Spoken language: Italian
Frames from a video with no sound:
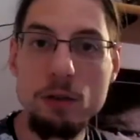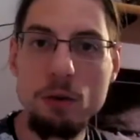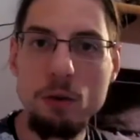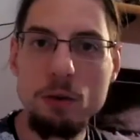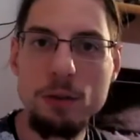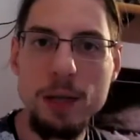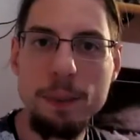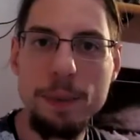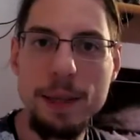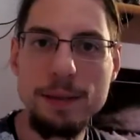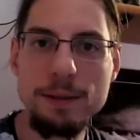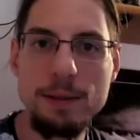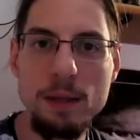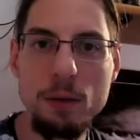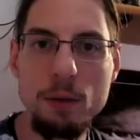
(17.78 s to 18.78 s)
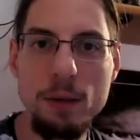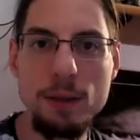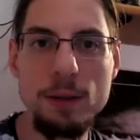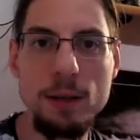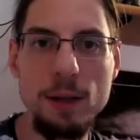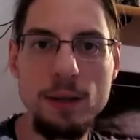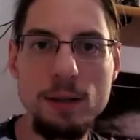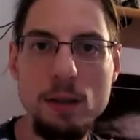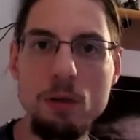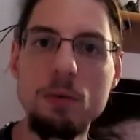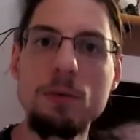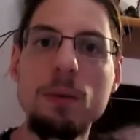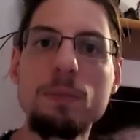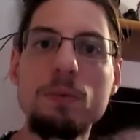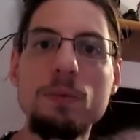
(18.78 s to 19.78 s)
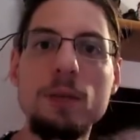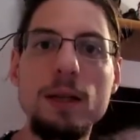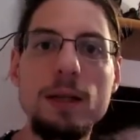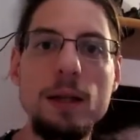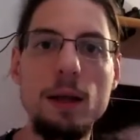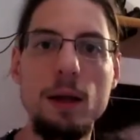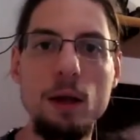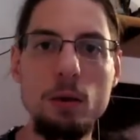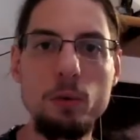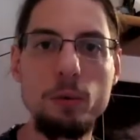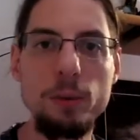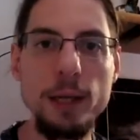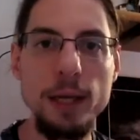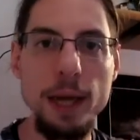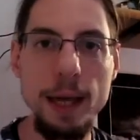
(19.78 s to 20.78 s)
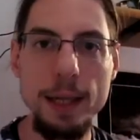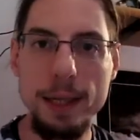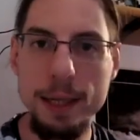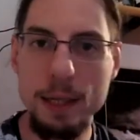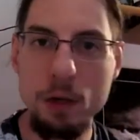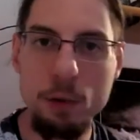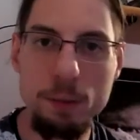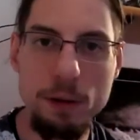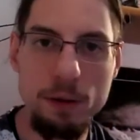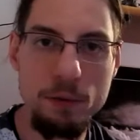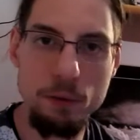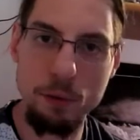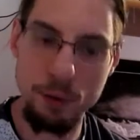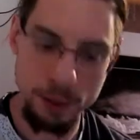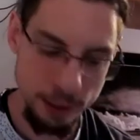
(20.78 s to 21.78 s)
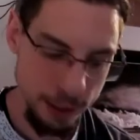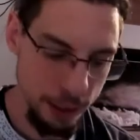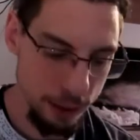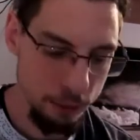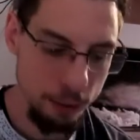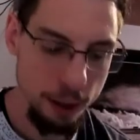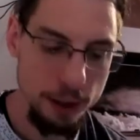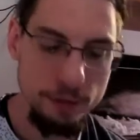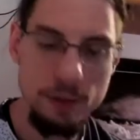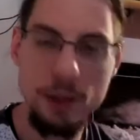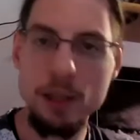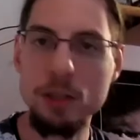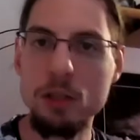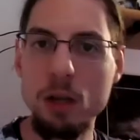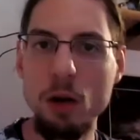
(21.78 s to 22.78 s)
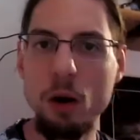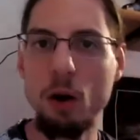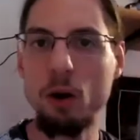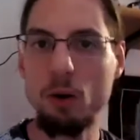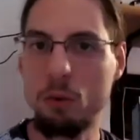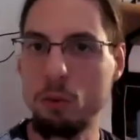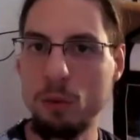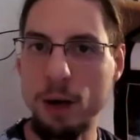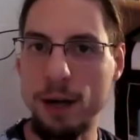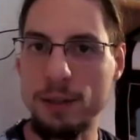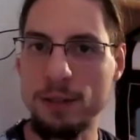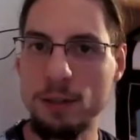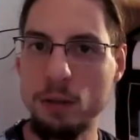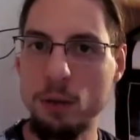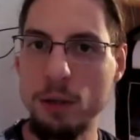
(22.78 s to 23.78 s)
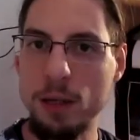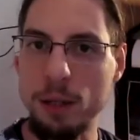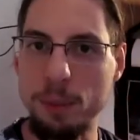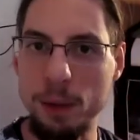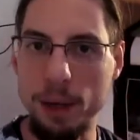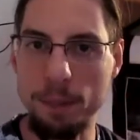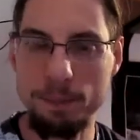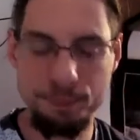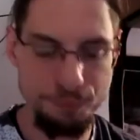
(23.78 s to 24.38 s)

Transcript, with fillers: non lo sapeste, questa è la seconda puntata della rubrica Lego per voi, nella quale vi leggerò Curarsi coi libri.